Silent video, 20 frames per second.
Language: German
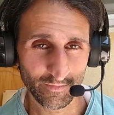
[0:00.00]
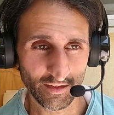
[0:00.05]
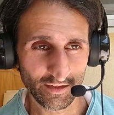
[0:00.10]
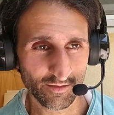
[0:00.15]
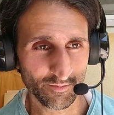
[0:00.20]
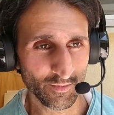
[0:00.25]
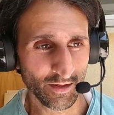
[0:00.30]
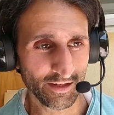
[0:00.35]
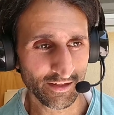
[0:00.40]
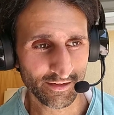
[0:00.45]

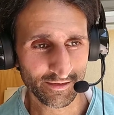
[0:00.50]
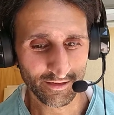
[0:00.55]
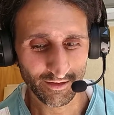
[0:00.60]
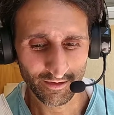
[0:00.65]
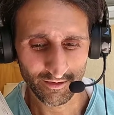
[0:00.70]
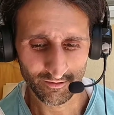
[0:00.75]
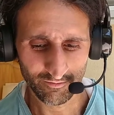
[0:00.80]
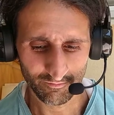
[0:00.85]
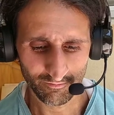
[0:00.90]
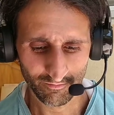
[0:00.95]
das
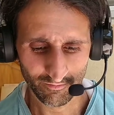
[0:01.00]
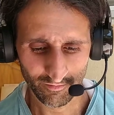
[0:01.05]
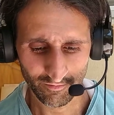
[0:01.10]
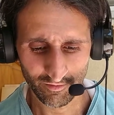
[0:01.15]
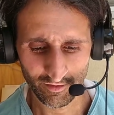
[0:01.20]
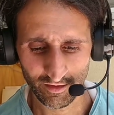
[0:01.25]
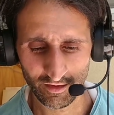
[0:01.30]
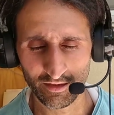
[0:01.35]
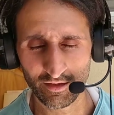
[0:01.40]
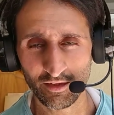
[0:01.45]
meiste
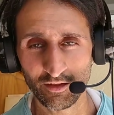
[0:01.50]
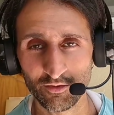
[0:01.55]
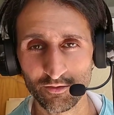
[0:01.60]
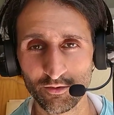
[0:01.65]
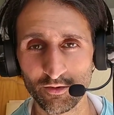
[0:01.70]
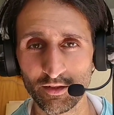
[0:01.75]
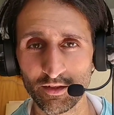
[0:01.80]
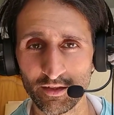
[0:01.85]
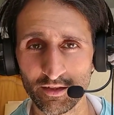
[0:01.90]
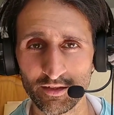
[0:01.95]
findet
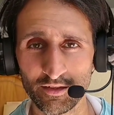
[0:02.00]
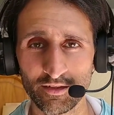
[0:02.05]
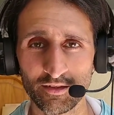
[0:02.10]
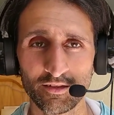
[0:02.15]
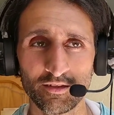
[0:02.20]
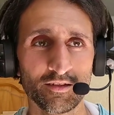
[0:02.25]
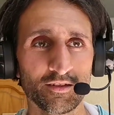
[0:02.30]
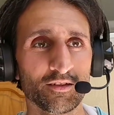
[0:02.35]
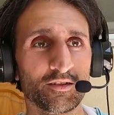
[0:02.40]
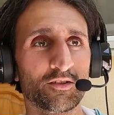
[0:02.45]

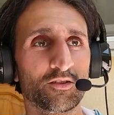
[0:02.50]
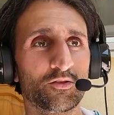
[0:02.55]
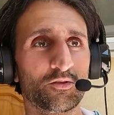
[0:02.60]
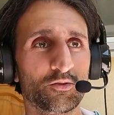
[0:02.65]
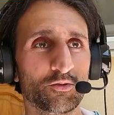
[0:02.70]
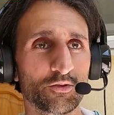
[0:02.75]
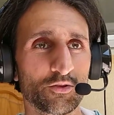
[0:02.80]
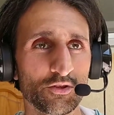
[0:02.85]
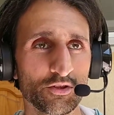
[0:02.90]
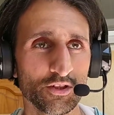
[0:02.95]
natürlich
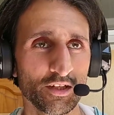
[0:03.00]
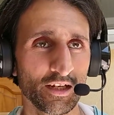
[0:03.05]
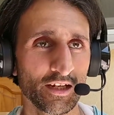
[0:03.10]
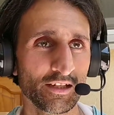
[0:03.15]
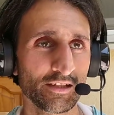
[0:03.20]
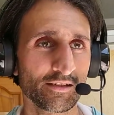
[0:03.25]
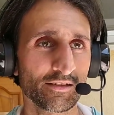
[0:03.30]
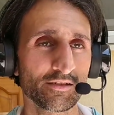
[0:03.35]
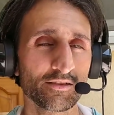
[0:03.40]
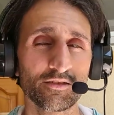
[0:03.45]
durch
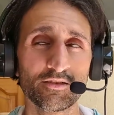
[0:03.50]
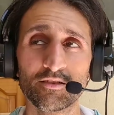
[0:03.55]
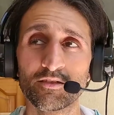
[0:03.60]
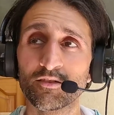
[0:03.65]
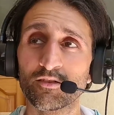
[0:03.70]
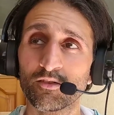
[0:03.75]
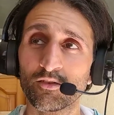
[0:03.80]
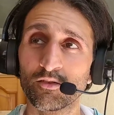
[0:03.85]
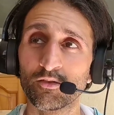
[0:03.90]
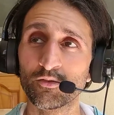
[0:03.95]
Stress
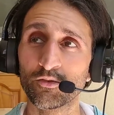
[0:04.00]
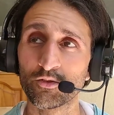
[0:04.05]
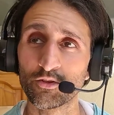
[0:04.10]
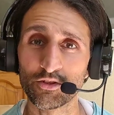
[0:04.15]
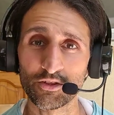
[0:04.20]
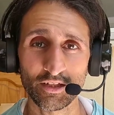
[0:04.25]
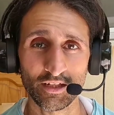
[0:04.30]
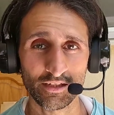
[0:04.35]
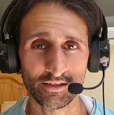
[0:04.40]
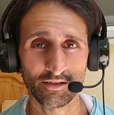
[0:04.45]
und
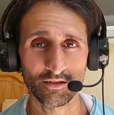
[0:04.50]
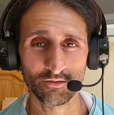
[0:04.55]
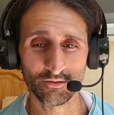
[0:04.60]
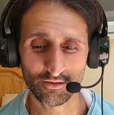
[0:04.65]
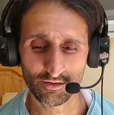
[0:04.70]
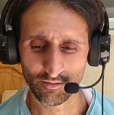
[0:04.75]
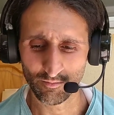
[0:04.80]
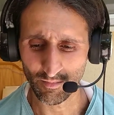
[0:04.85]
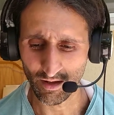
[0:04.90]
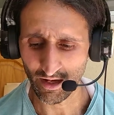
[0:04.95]
durch Stress in
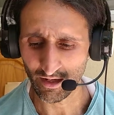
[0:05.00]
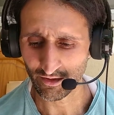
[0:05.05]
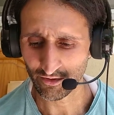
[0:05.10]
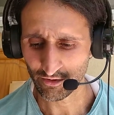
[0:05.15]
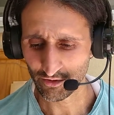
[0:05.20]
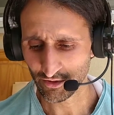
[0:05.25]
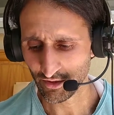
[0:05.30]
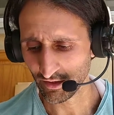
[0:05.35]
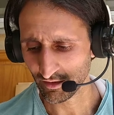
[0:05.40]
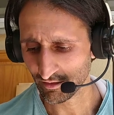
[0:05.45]
unserem
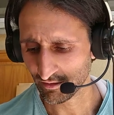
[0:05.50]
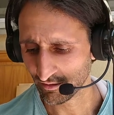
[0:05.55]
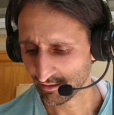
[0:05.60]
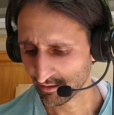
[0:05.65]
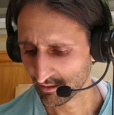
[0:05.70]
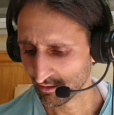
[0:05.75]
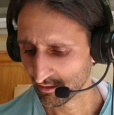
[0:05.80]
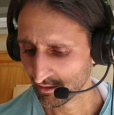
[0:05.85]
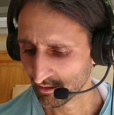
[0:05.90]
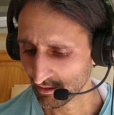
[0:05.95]
Magen statt.
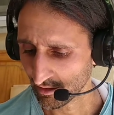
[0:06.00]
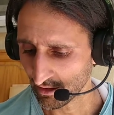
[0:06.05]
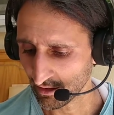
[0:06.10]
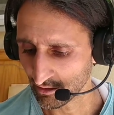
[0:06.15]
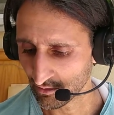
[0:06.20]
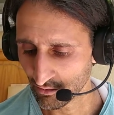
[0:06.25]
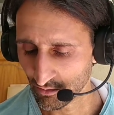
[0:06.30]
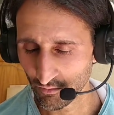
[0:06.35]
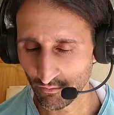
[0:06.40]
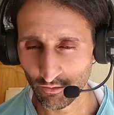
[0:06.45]

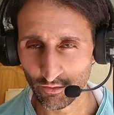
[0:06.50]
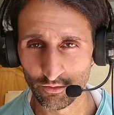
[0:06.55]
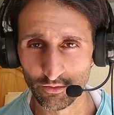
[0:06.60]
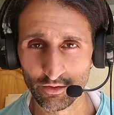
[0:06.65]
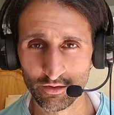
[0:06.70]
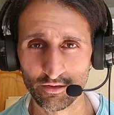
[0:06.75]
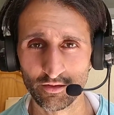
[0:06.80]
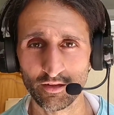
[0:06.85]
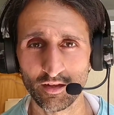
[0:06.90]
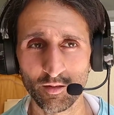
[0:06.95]
Also sowohl
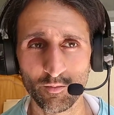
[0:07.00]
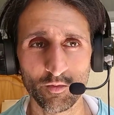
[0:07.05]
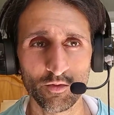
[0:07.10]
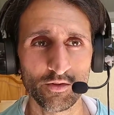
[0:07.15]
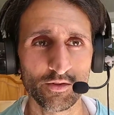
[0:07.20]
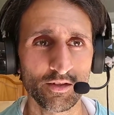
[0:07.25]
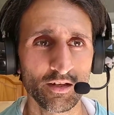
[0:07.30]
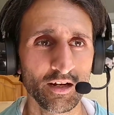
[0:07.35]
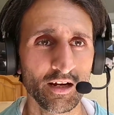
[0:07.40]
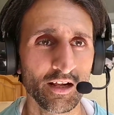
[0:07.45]
durch
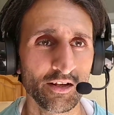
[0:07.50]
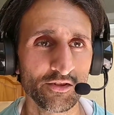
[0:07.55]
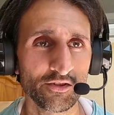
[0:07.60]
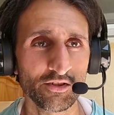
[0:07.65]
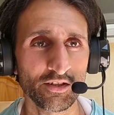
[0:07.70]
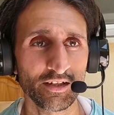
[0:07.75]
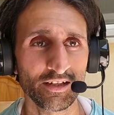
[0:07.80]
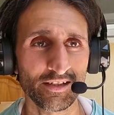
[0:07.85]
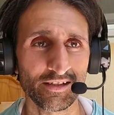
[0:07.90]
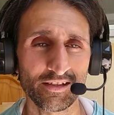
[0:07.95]
emotionalen
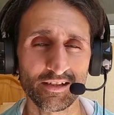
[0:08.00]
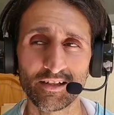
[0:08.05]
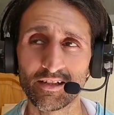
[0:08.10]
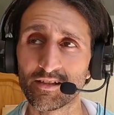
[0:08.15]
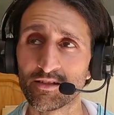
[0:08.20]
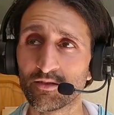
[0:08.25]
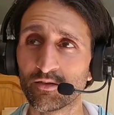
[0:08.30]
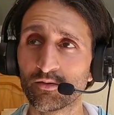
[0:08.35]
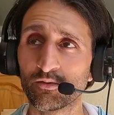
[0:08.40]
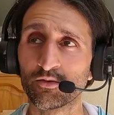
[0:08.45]
Stress
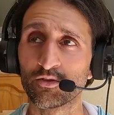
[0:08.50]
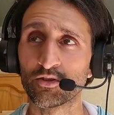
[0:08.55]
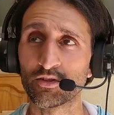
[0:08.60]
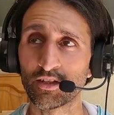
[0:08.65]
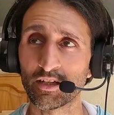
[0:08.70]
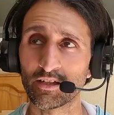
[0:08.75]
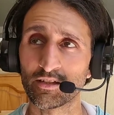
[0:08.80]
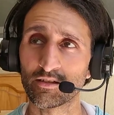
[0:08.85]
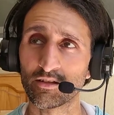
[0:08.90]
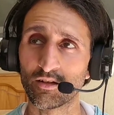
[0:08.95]
als auch durch
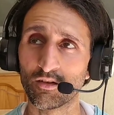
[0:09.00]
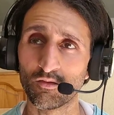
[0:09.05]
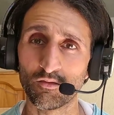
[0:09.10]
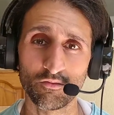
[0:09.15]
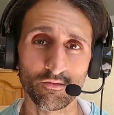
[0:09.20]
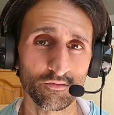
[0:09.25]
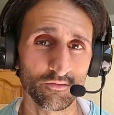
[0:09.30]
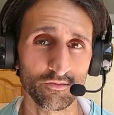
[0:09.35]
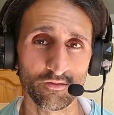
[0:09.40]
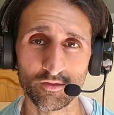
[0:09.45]
Stress
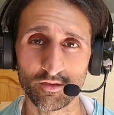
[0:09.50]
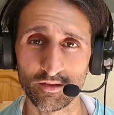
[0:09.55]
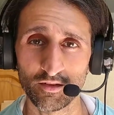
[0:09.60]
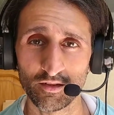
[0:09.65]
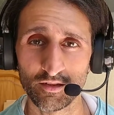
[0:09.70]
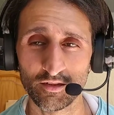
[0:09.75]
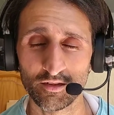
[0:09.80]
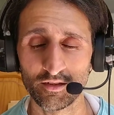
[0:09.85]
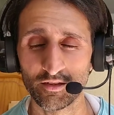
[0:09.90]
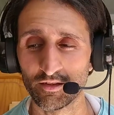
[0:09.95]
auf
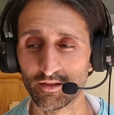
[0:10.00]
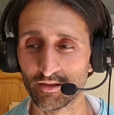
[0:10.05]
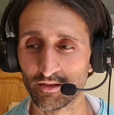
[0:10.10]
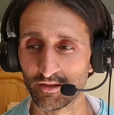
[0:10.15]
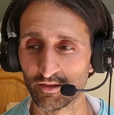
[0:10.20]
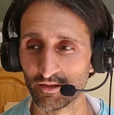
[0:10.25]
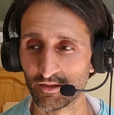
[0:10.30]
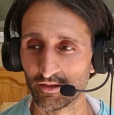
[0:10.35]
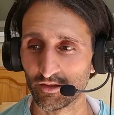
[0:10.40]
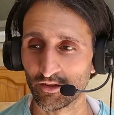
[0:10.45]

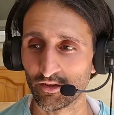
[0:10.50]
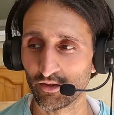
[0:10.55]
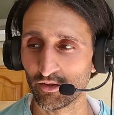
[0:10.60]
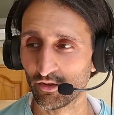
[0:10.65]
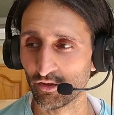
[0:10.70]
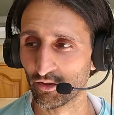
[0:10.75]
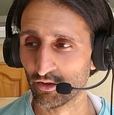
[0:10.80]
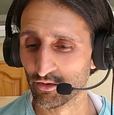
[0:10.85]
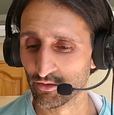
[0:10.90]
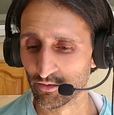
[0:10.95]

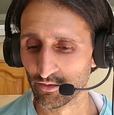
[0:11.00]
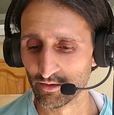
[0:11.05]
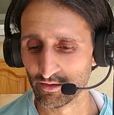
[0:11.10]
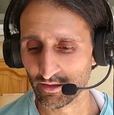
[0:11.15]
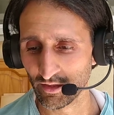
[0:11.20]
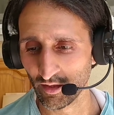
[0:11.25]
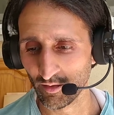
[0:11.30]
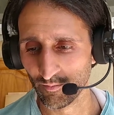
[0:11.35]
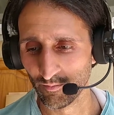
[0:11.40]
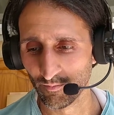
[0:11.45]
euer
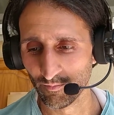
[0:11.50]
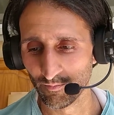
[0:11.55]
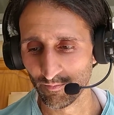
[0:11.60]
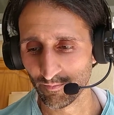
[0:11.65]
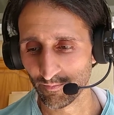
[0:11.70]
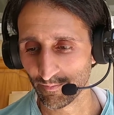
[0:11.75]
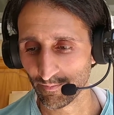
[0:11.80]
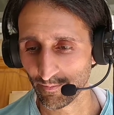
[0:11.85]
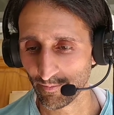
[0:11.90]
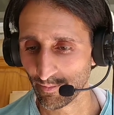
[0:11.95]
System
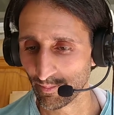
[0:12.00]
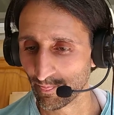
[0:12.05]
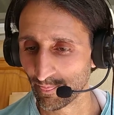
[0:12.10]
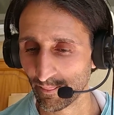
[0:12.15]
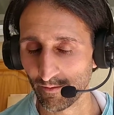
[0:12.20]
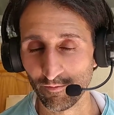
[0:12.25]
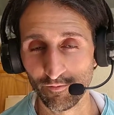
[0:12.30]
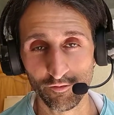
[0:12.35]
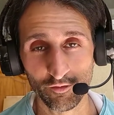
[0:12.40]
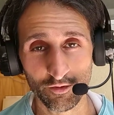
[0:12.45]

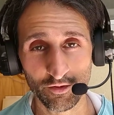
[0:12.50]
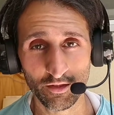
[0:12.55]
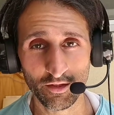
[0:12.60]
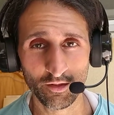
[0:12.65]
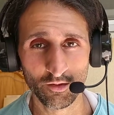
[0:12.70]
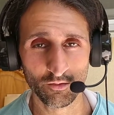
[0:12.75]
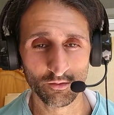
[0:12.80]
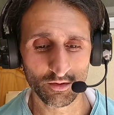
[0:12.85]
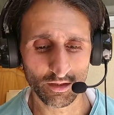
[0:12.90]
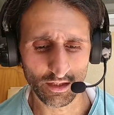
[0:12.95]
von
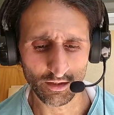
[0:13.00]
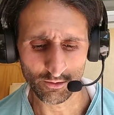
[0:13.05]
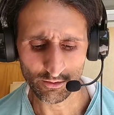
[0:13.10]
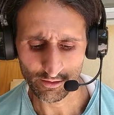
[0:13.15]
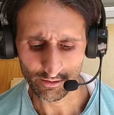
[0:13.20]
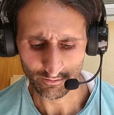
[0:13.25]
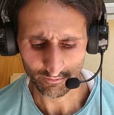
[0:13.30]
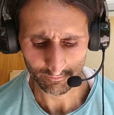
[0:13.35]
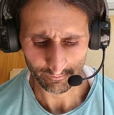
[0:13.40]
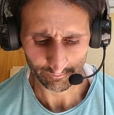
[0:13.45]
innen und
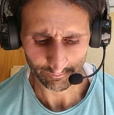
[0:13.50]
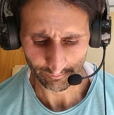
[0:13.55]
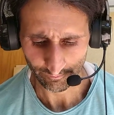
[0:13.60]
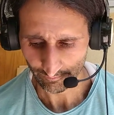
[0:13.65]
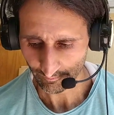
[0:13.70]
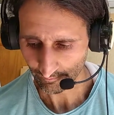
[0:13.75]
außen.